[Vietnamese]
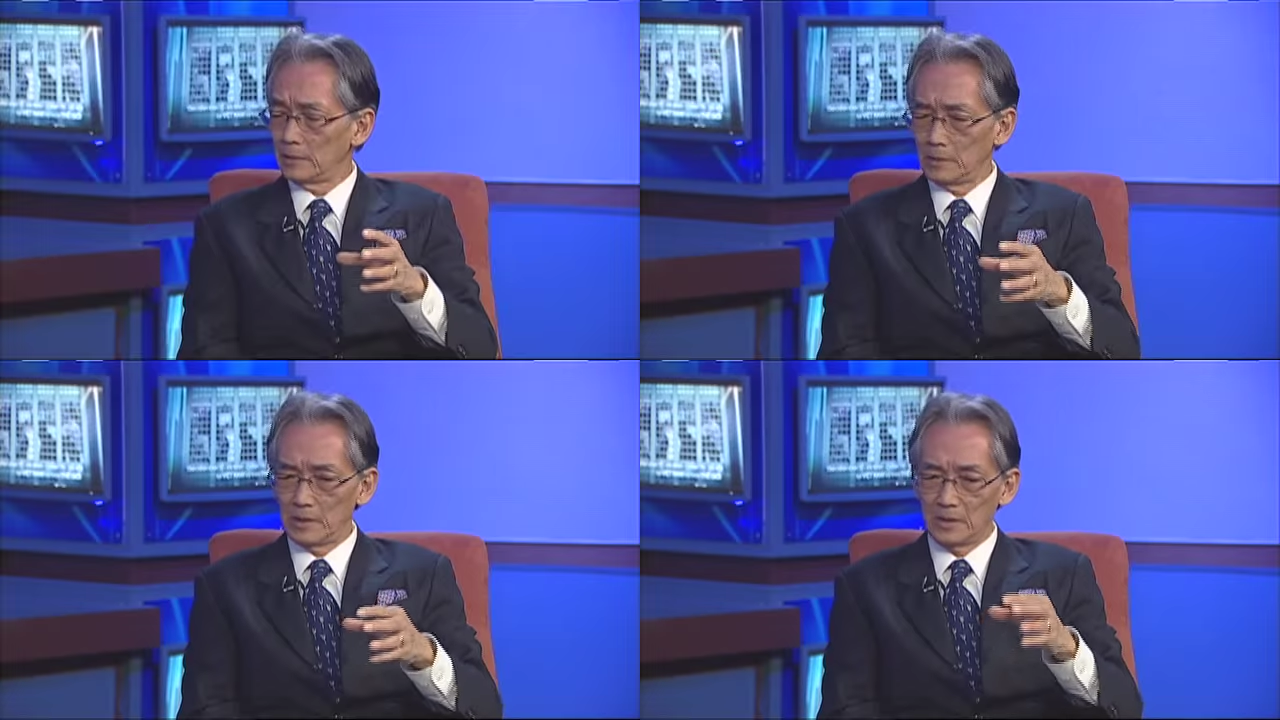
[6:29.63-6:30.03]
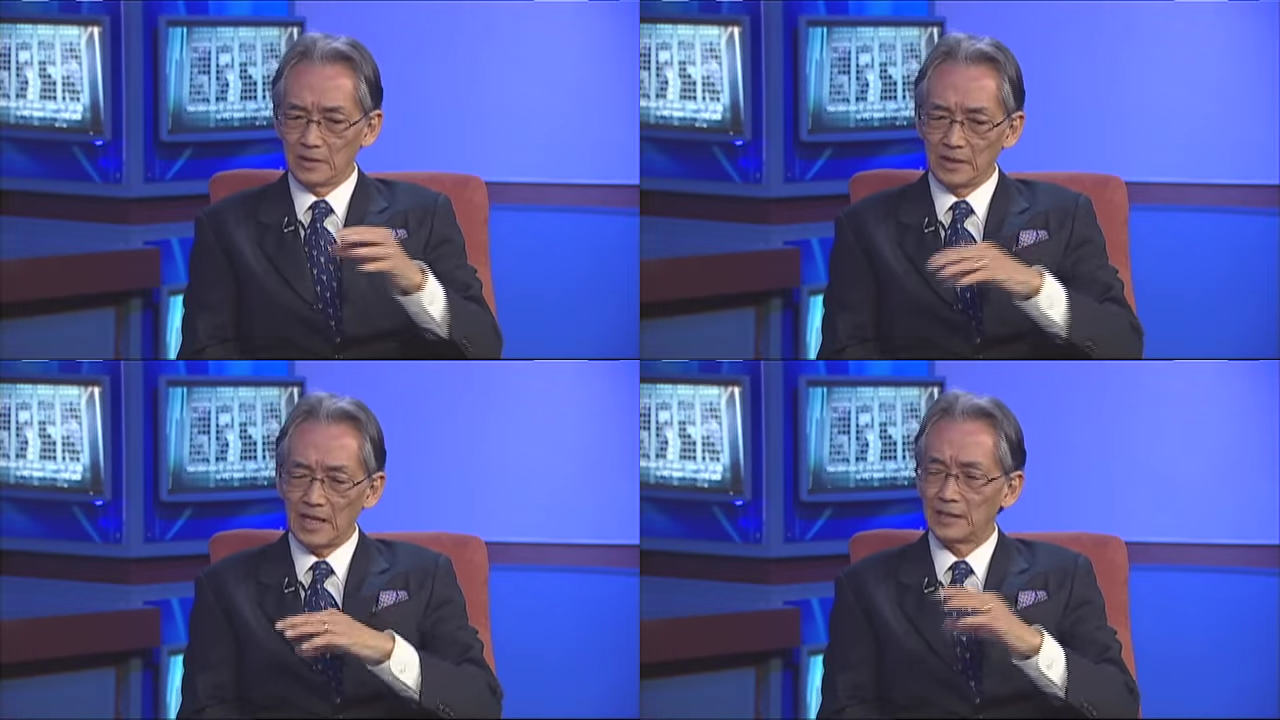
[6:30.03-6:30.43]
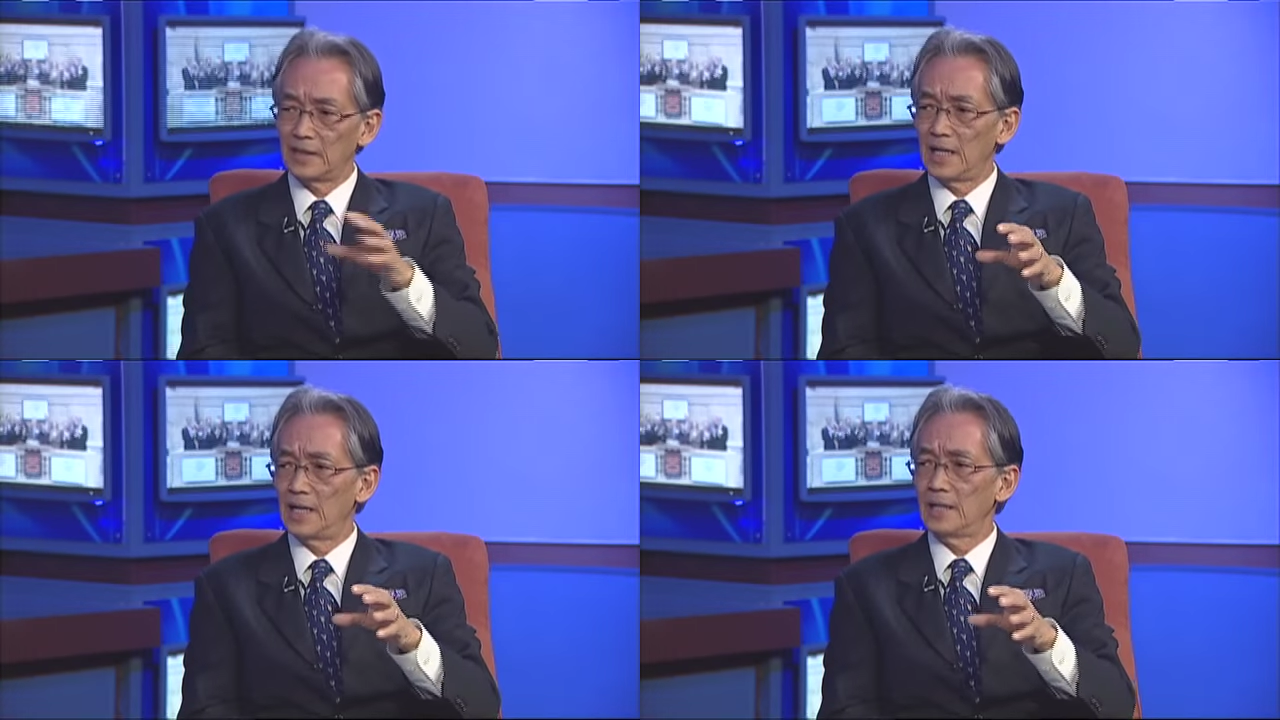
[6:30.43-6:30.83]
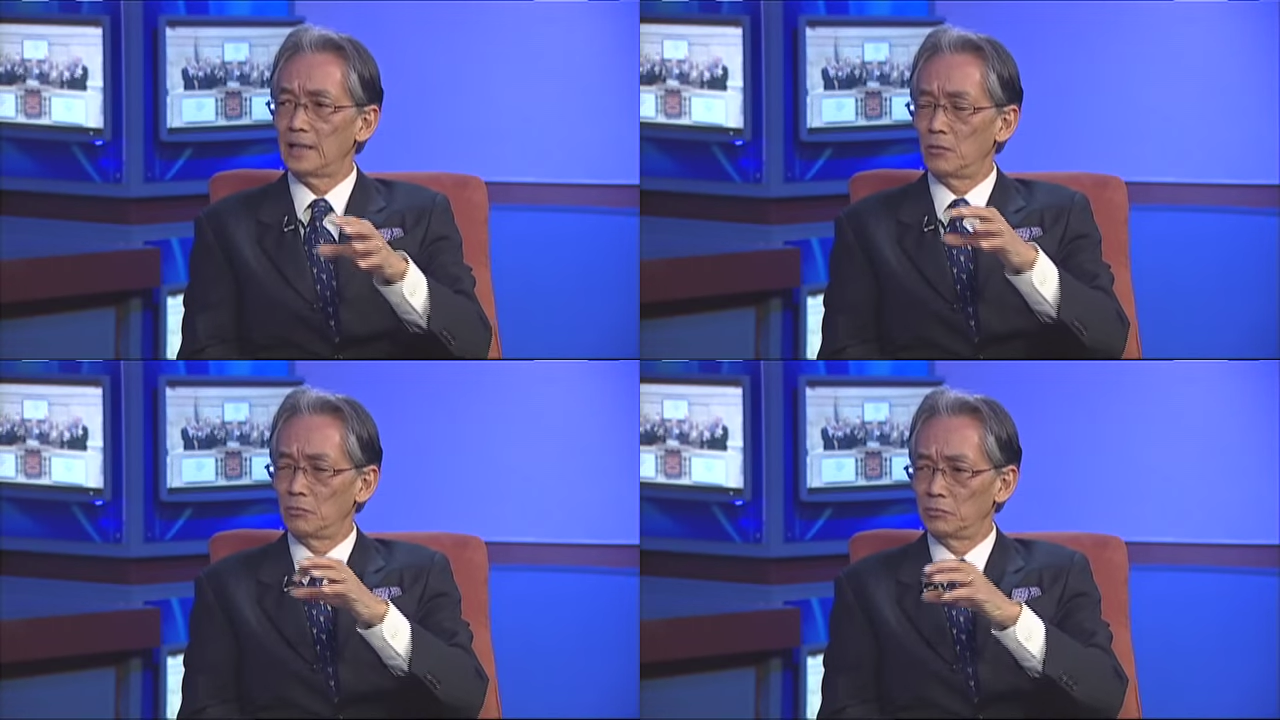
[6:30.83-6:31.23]
tức là cứ giàng giá cái
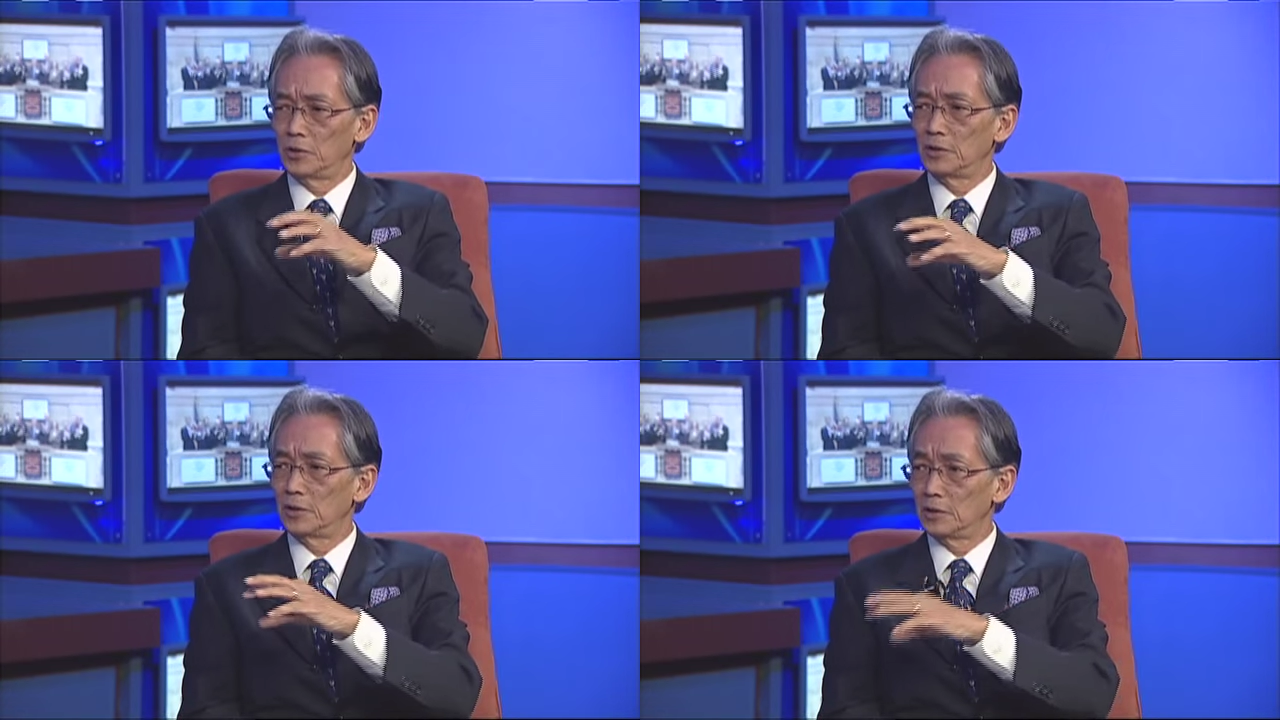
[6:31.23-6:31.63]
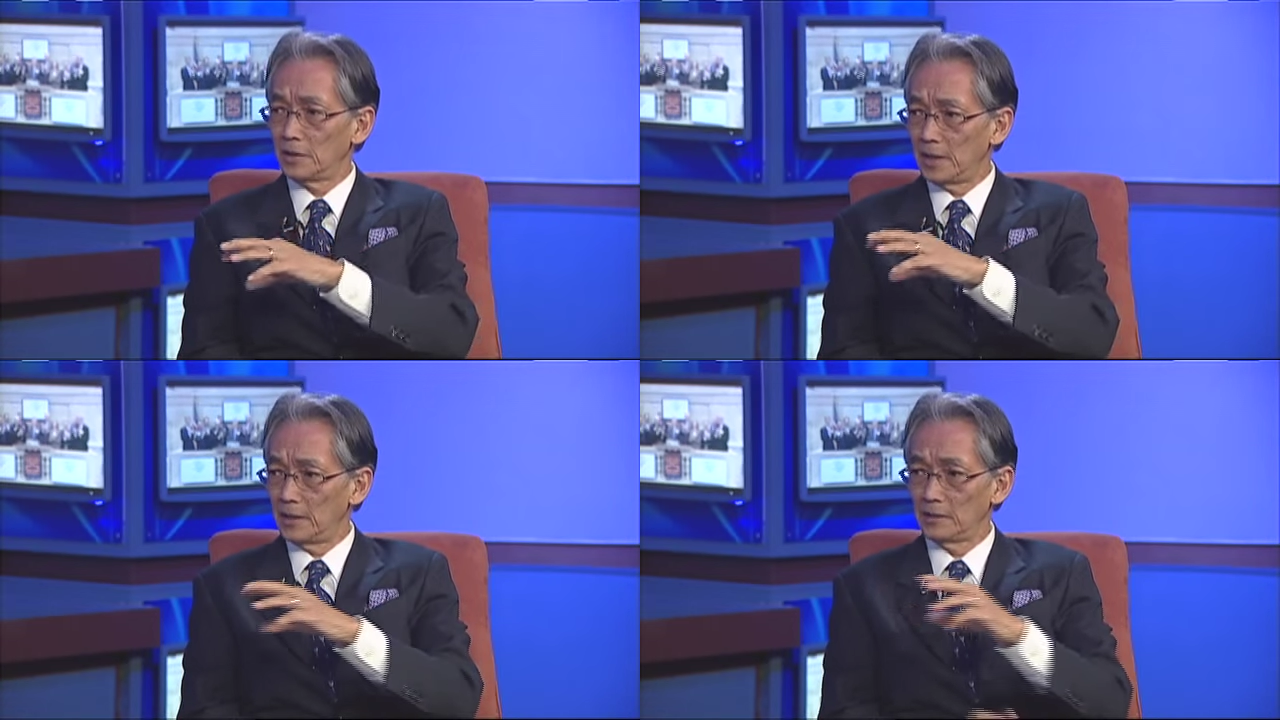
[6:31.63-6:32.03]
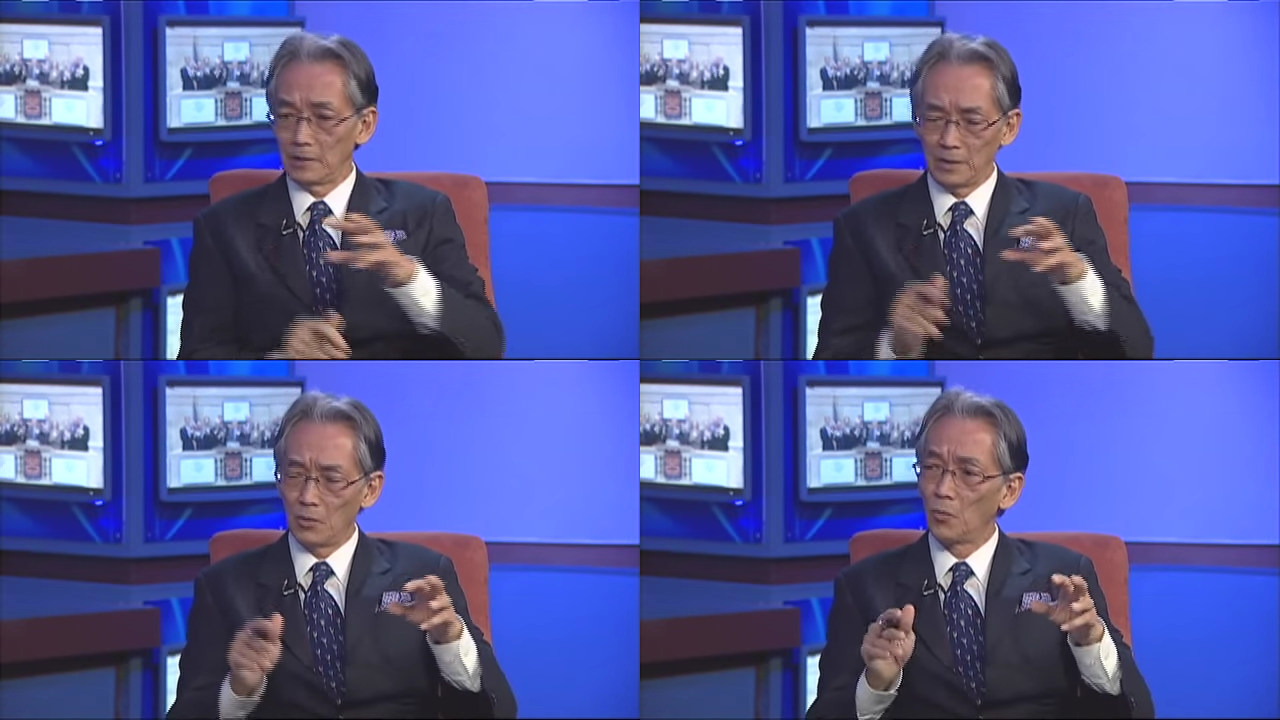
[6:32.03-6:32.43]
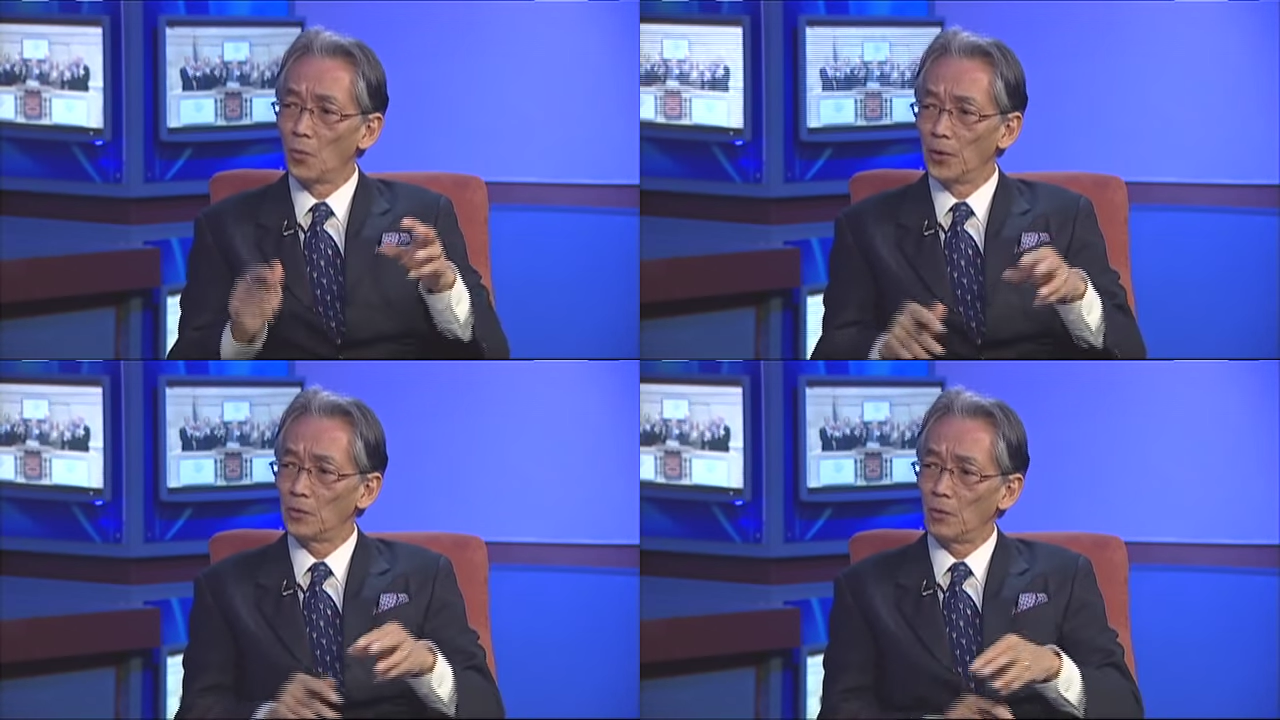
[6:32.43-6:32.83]
đồng nhân dân tệ tức là đồng
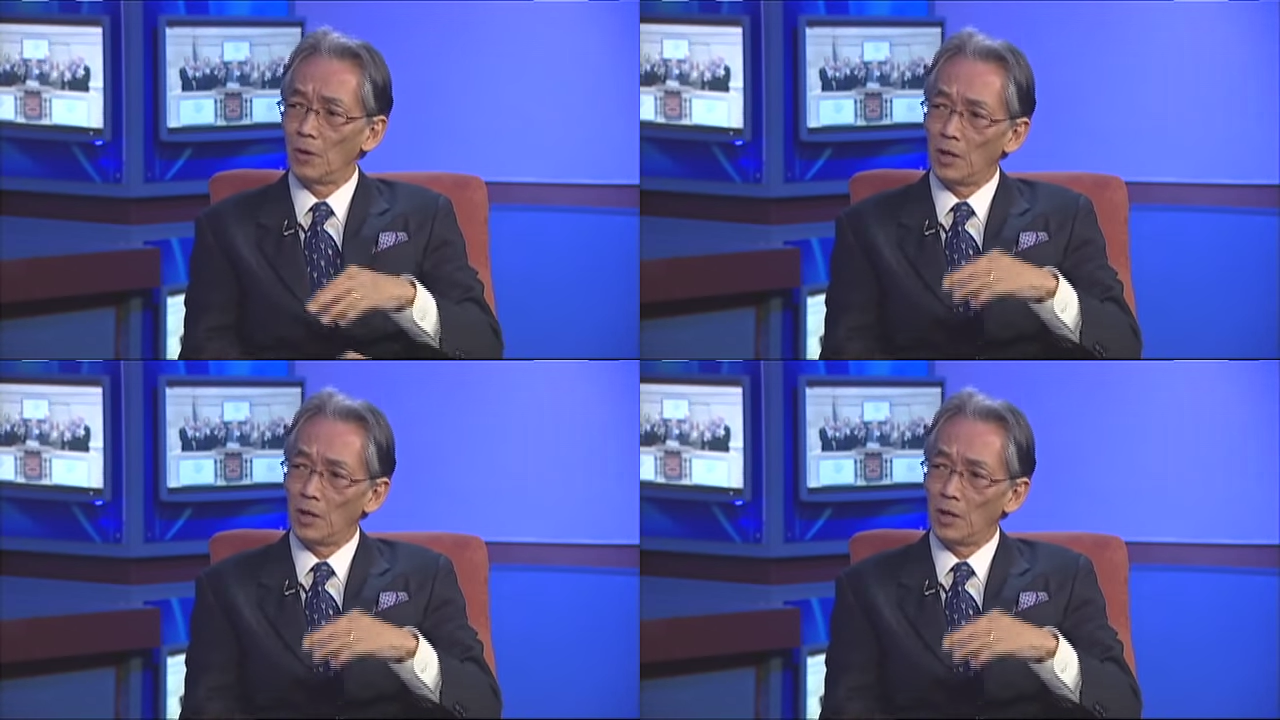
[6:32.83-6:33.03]
nguyên của